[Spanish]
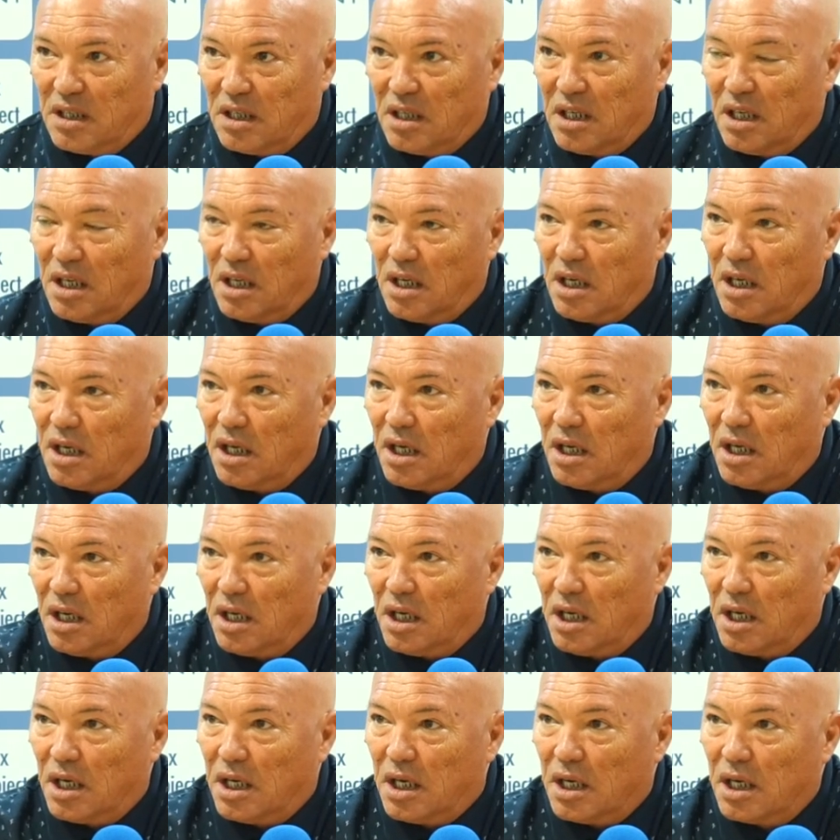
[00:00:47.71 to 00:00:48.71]

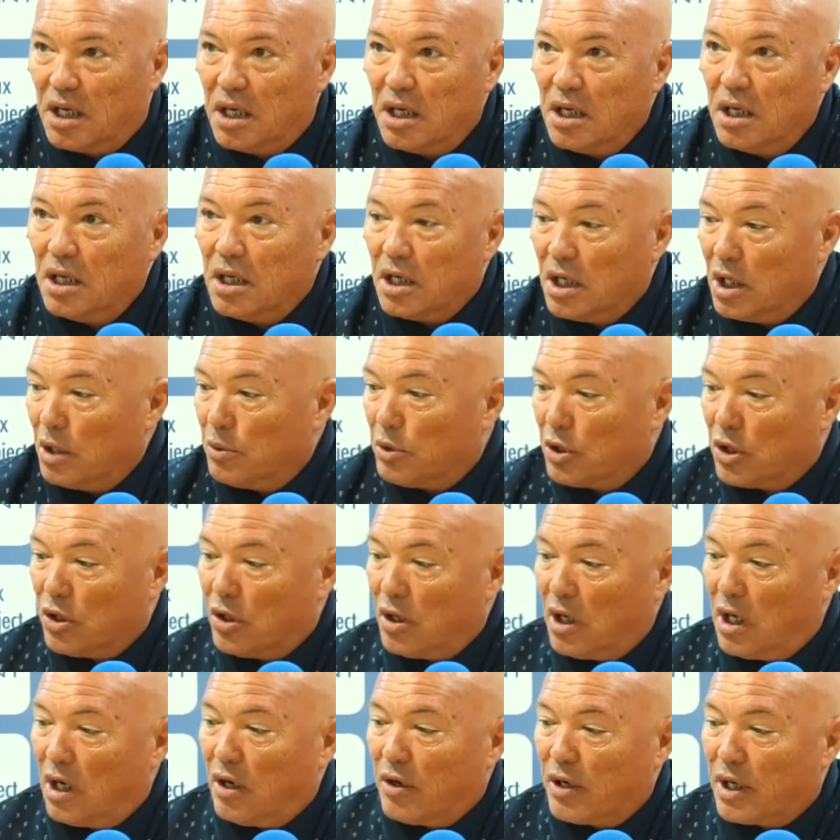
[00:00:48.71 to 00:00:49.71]
Y, y
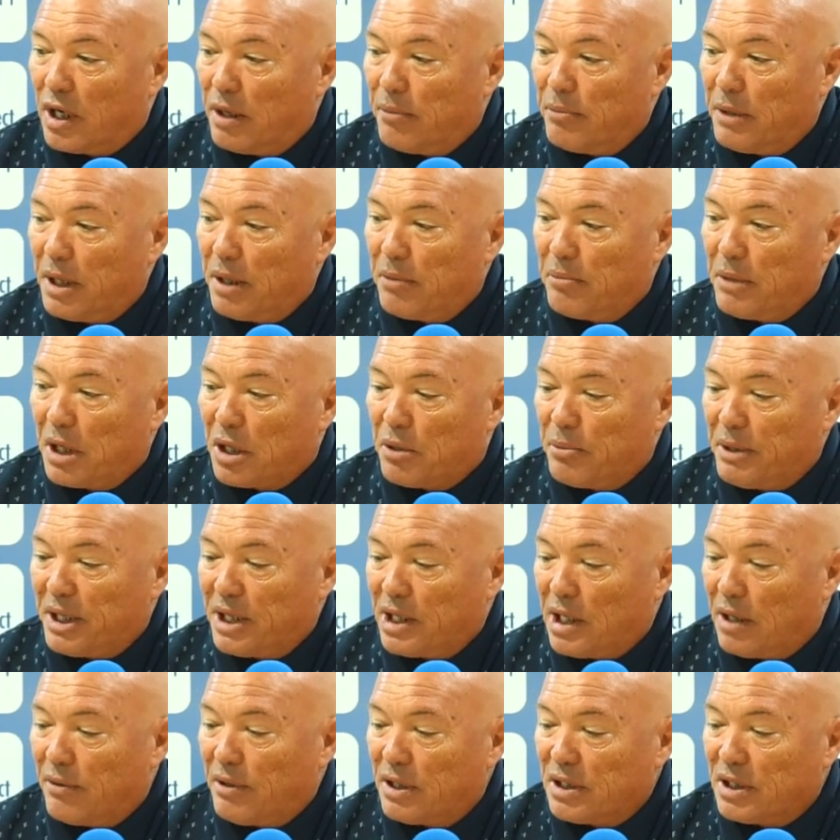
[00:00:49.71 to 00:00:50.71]
bueno, ahora me, me,
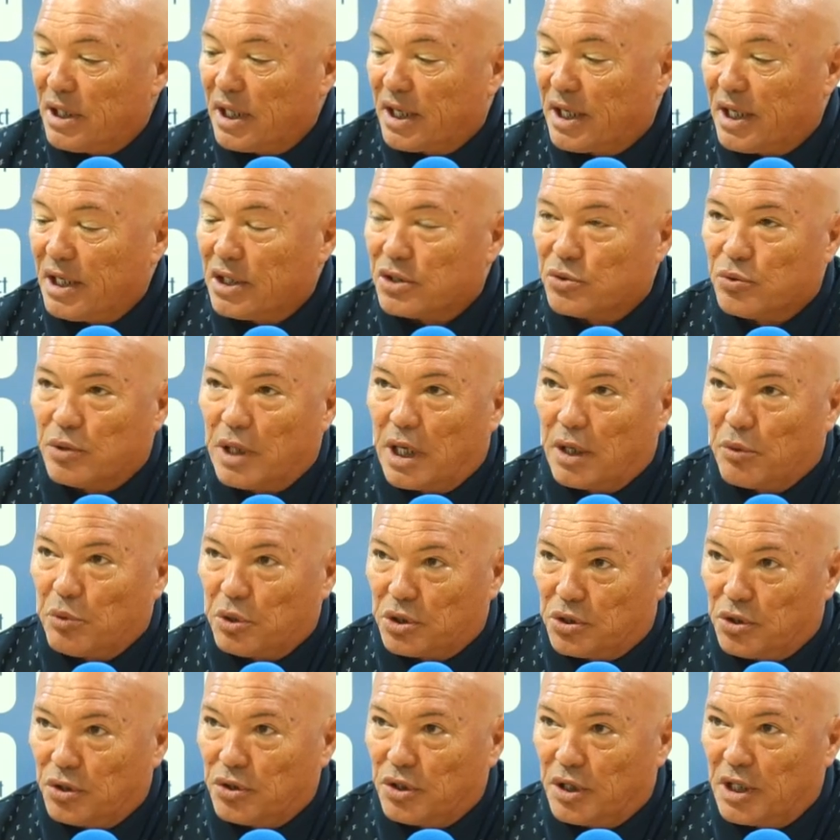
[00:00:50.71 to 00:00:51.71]
comentaban de que es una
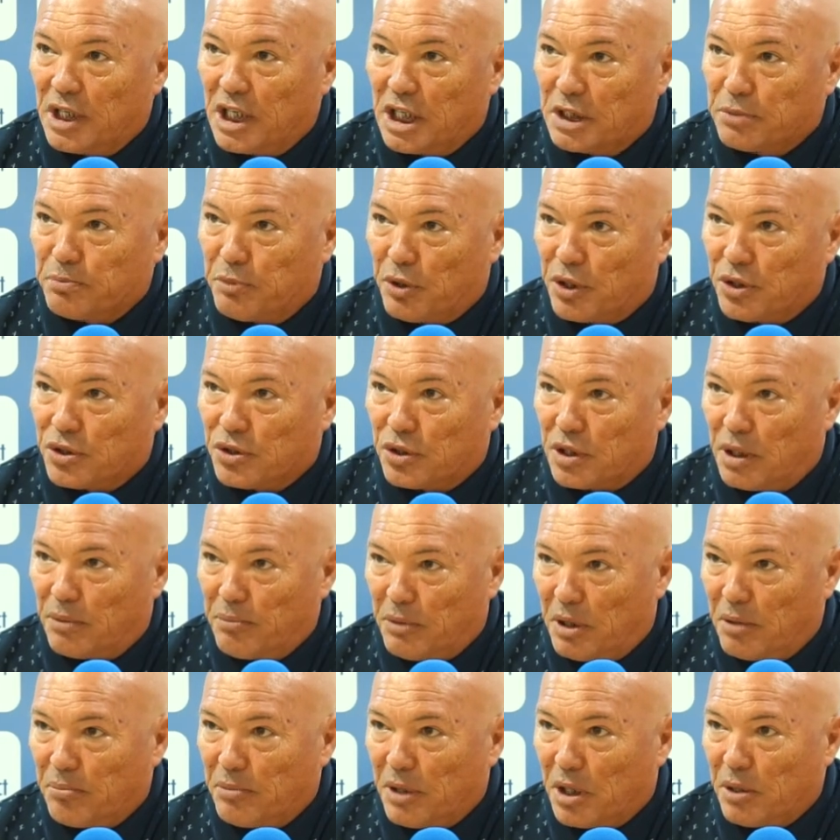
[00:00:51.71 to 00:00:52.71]
cuestión de días, por eso
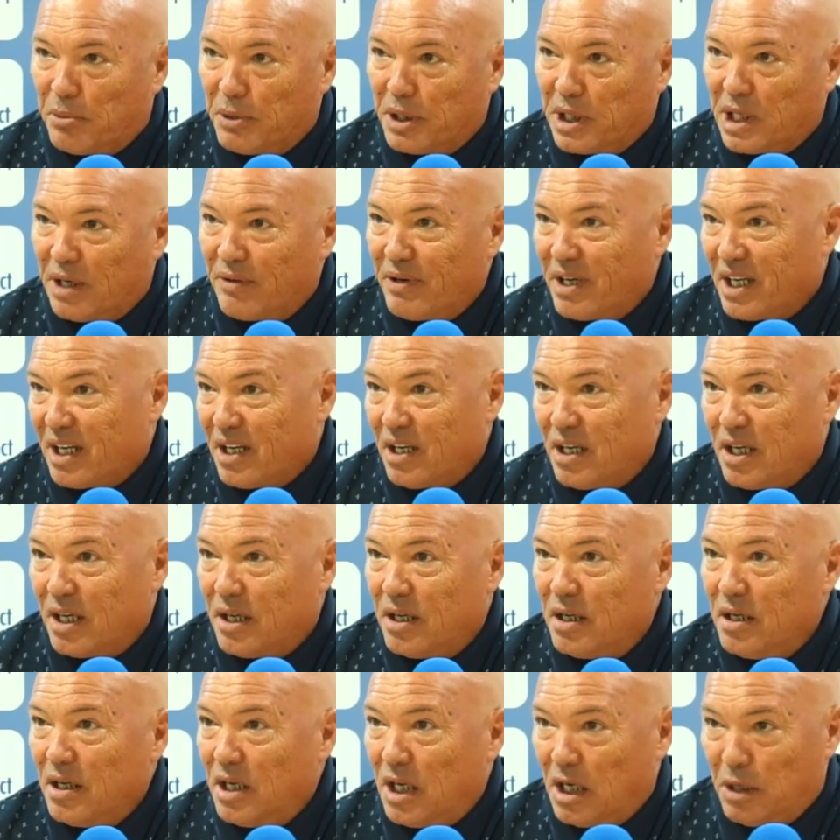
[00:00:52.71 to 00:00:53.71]
también me comentaban que
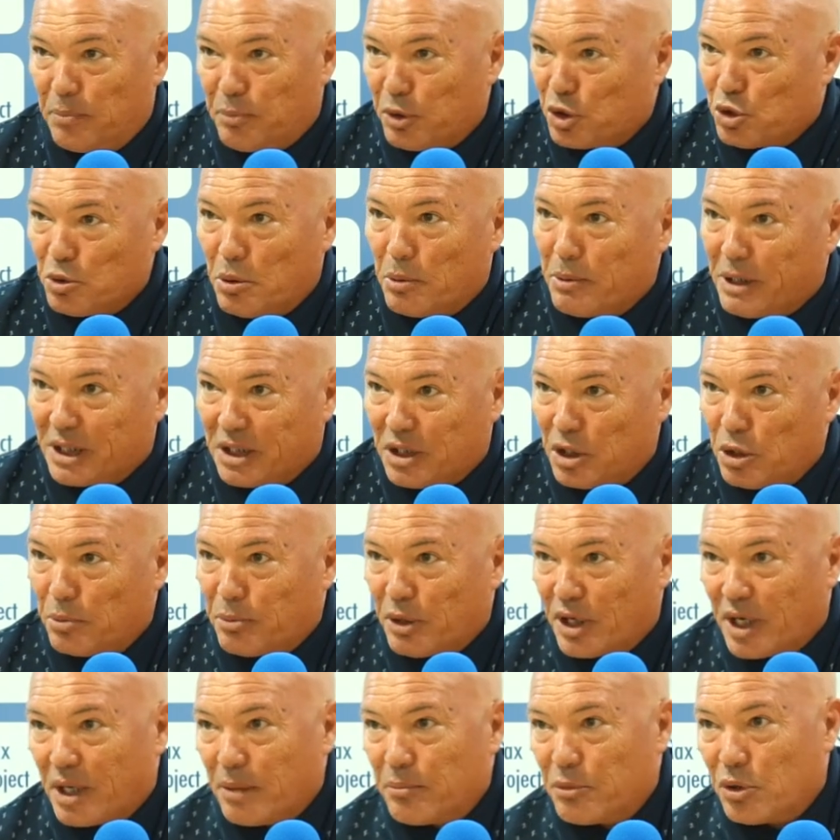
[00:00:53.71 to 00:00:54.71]
el próximo partido,
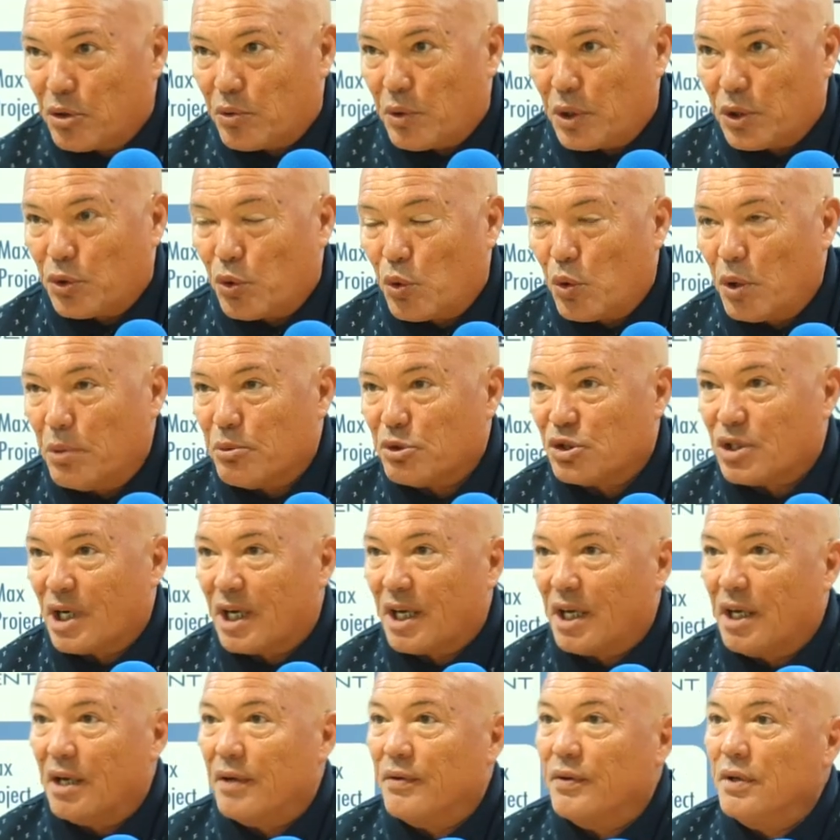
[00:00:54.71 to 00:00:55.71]
por ejemplo, cuando juguemos
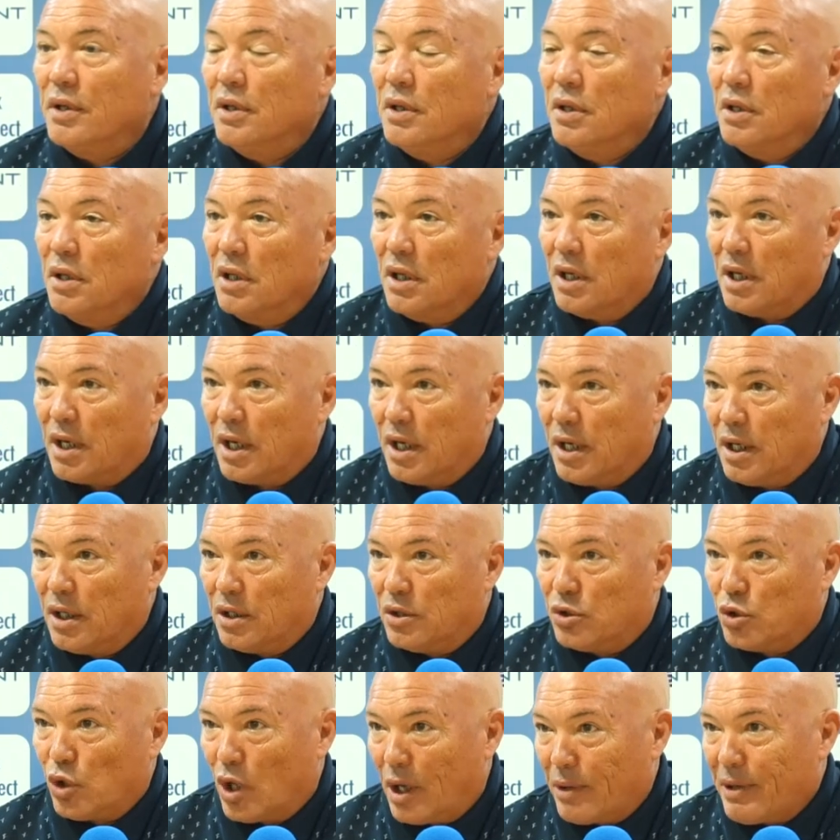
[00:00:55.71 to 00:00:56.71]
aquí, que
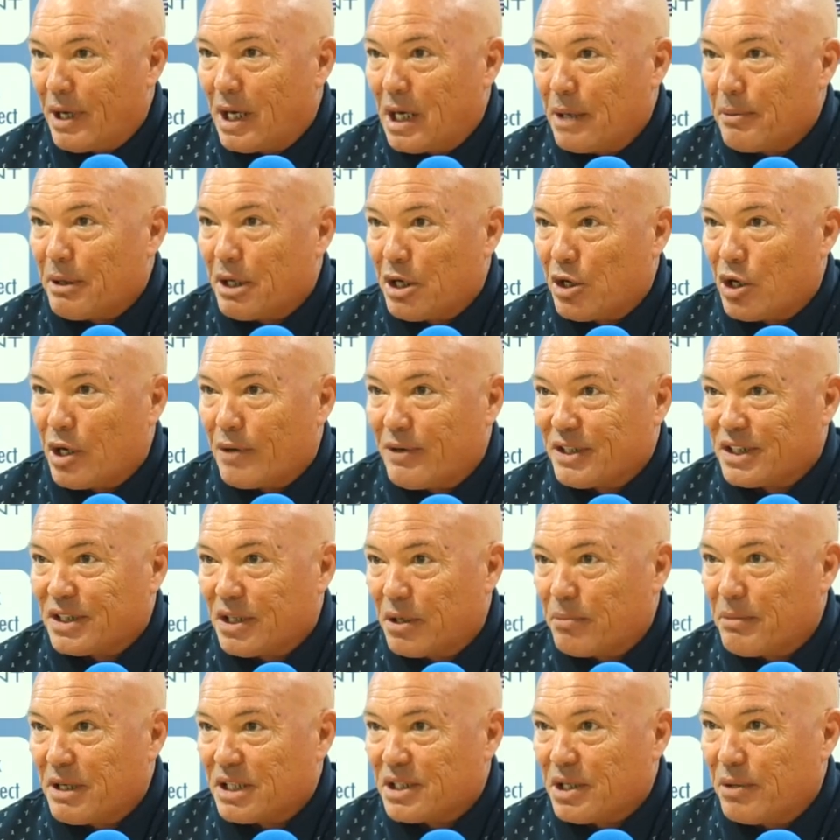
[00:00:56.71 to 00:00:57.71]
todavía la mejora va a
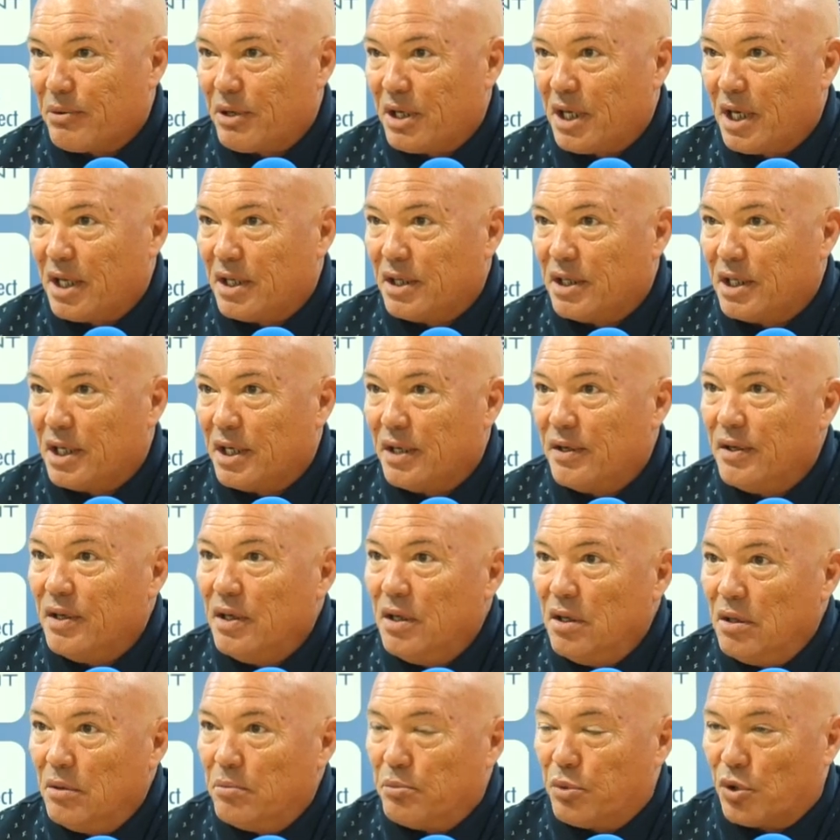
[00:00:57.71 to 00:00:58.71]
ser más evidente,
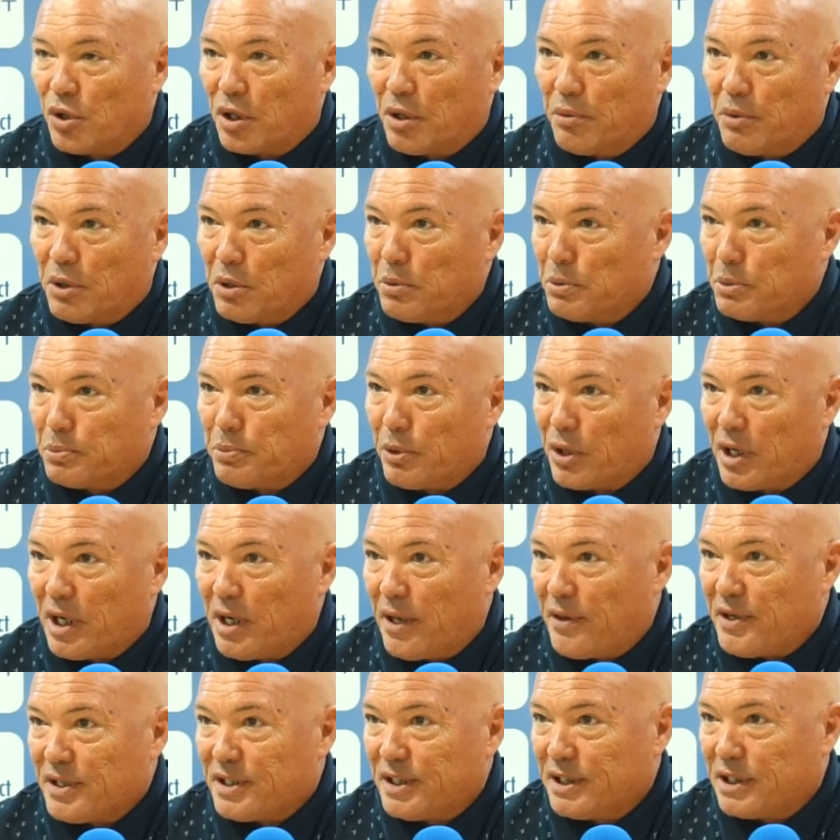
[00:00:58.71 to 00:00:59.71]
porque bueno, pues porque
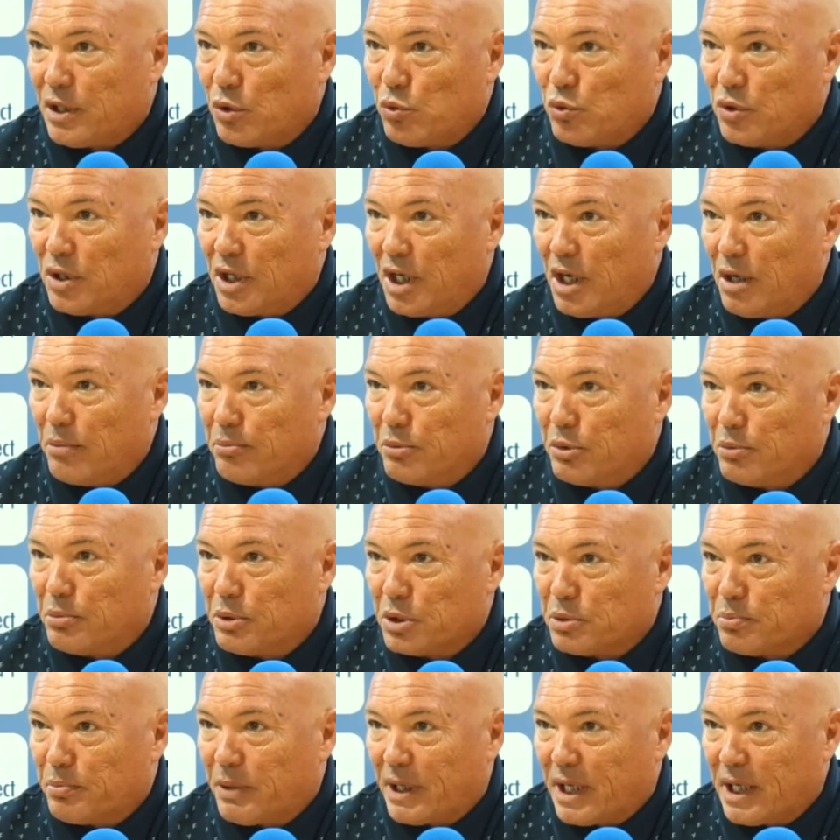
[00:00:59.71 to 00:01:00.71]
necesita un tiempo
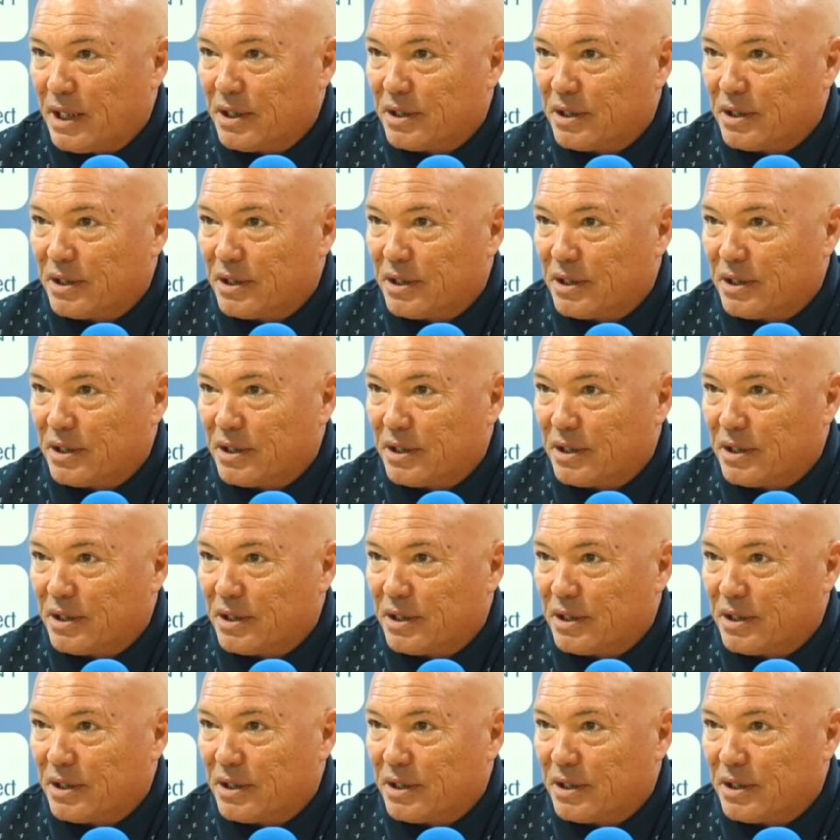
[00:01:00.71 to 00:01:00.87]
pues para